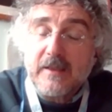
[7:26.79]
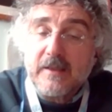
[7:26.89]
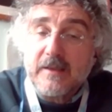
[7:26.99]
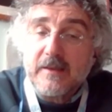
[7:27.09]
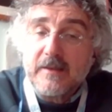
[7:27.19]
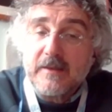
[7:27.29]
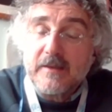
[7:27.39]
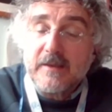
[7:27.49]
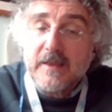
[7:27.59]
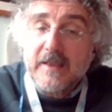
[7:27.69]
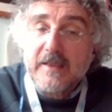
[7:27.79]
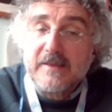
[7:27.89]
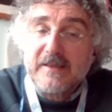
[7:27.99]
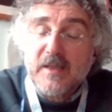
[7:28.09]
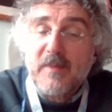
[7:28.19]
eh, e che
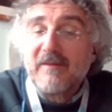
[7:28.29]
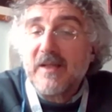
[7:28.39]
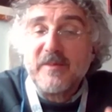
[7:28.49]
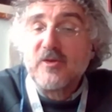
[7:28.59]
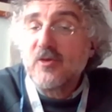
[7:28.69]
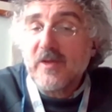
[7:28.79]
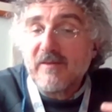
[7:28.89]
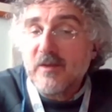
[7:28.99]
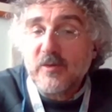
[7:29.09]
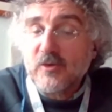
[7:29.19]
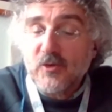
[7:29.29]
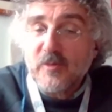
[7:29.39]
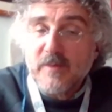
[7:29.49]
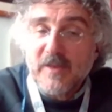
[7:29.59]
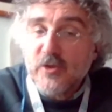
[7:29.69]
si chiamava la missione, aveva questo
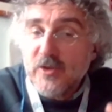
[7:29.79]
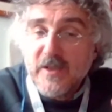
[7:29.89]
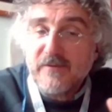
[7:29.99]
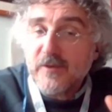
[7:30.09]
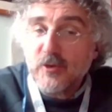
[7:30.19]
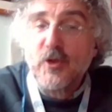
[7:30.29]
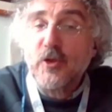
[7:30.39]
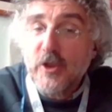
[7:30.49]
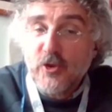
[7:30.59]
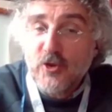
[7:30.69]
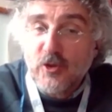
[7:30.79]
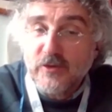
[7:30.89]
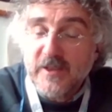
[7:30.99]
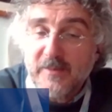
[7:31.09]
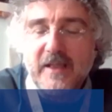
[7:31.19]
nome immaginifico, Don Chisciotte,